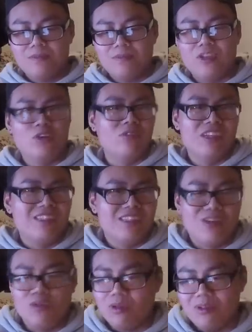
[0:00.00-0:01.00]
Weil irgendwann ist
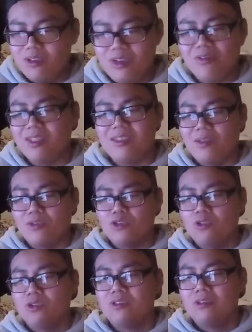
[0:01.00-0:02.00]
auch, irgendwann ist einfach
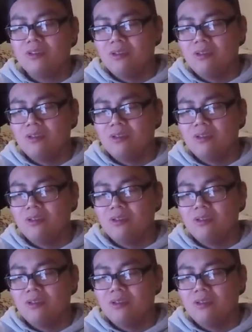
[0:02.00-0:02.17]
Schluss.